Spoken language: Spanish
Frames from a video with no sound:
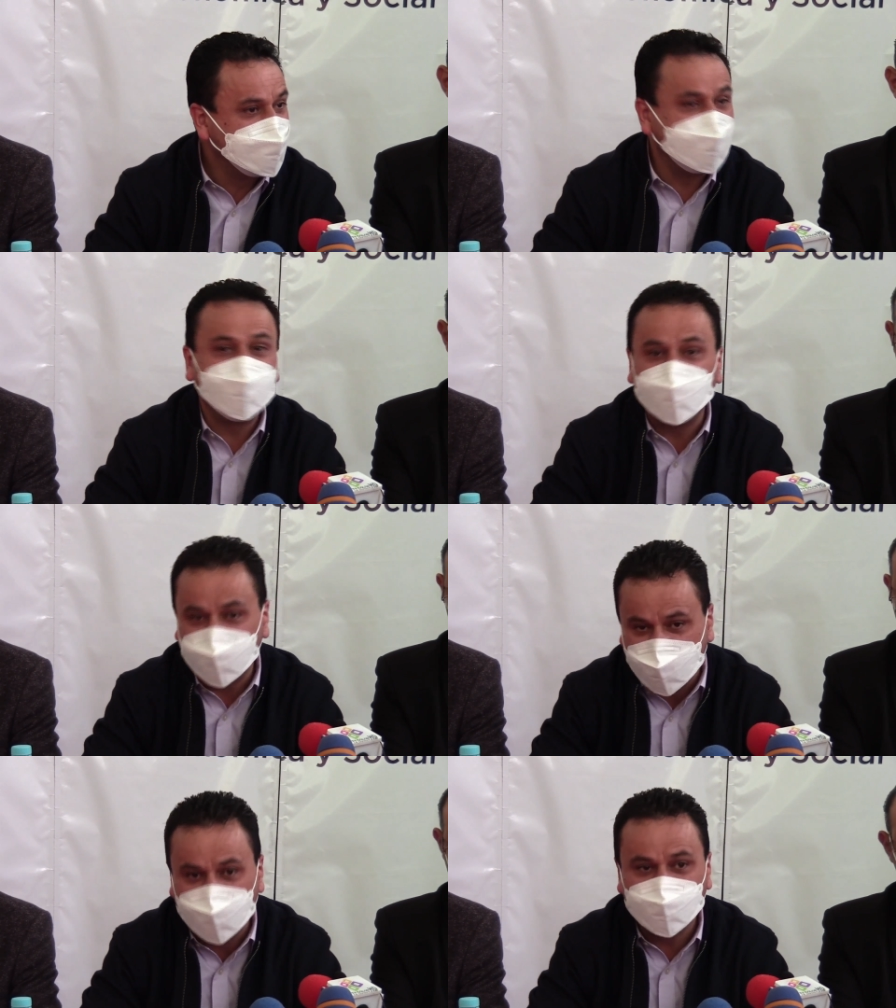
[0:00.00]

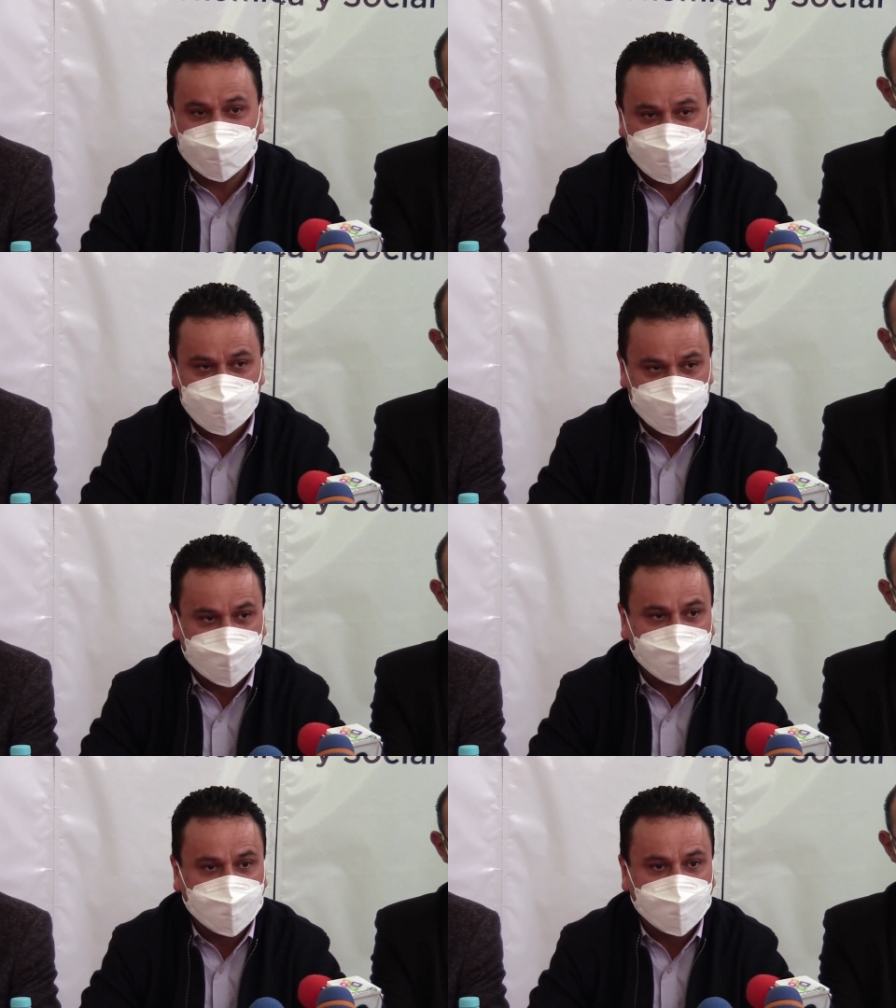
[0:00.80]
damnificados.
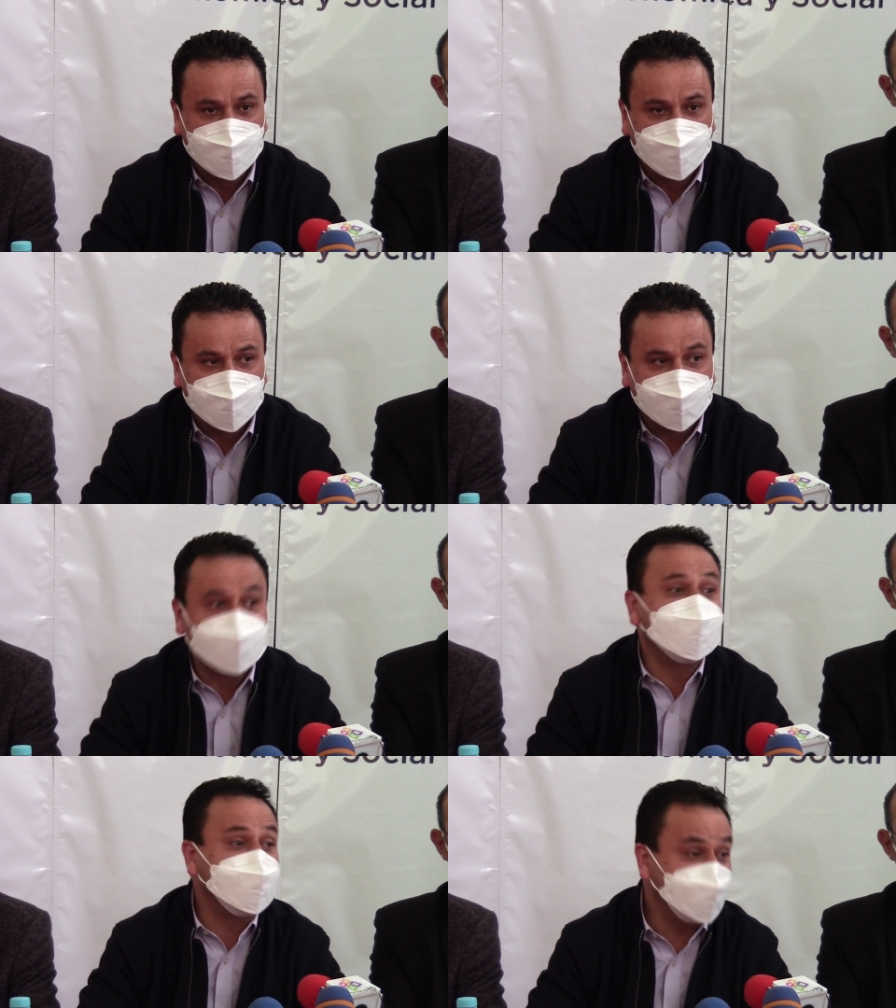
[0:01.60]

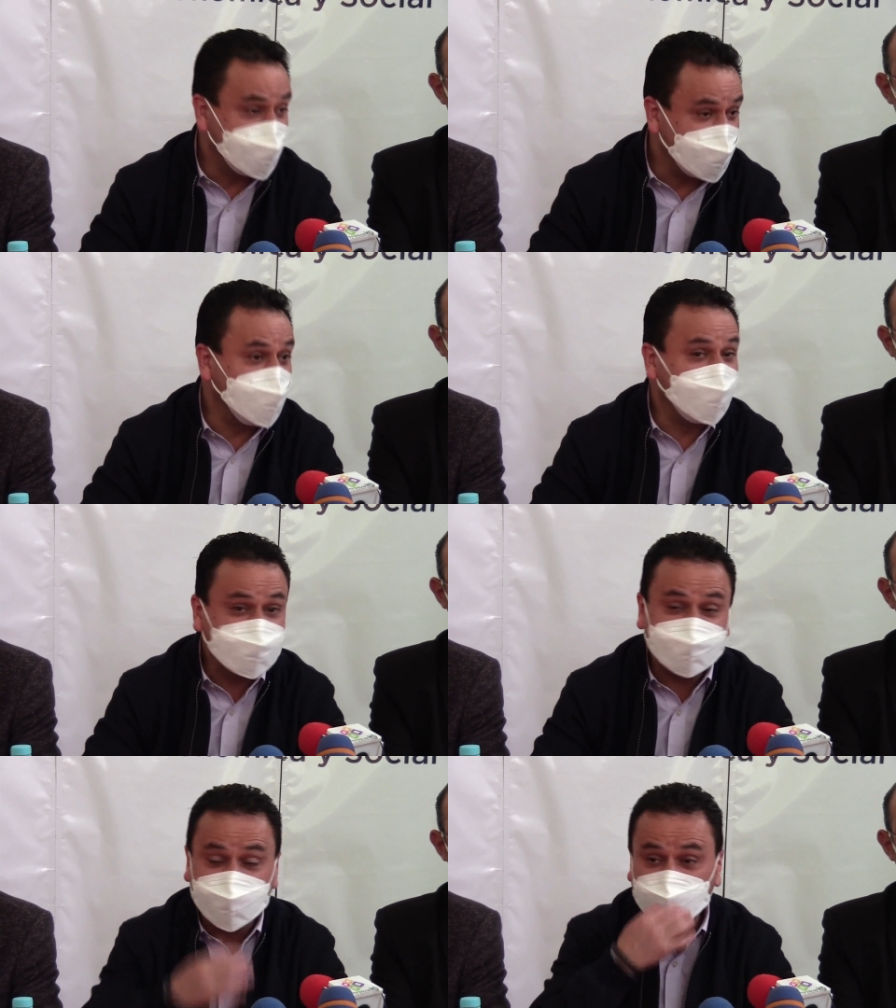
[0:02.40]
Quizás el
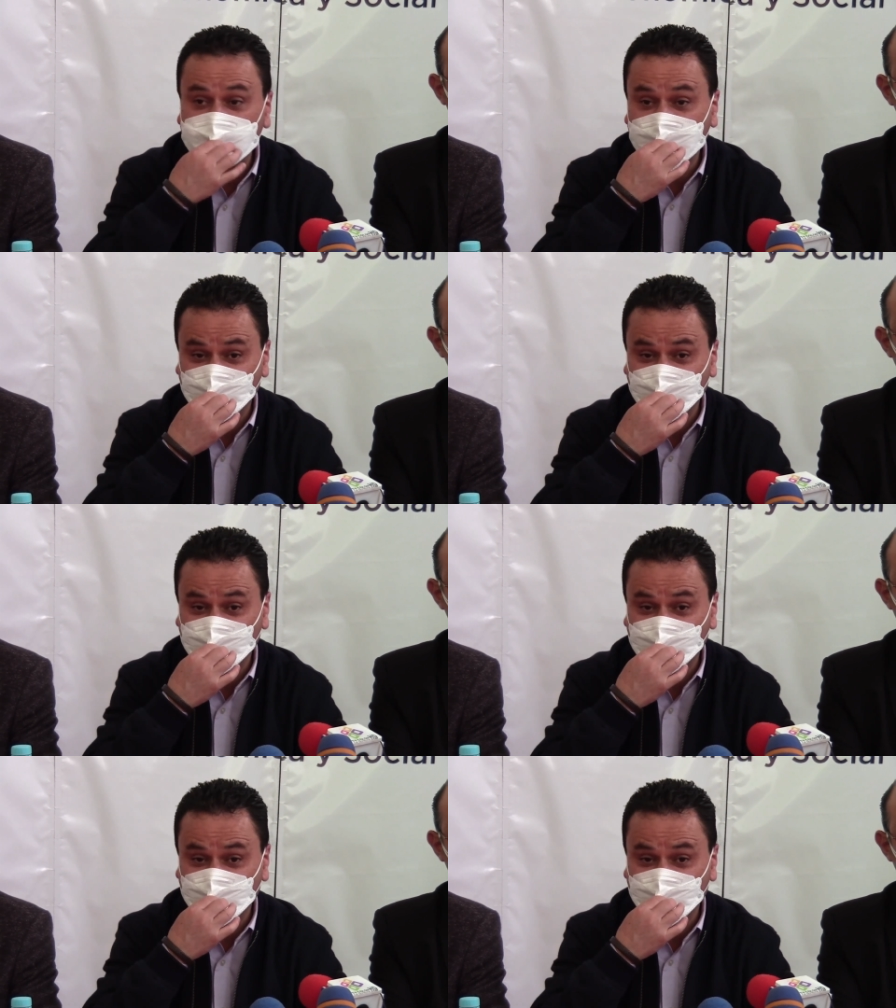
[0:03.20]
más alto de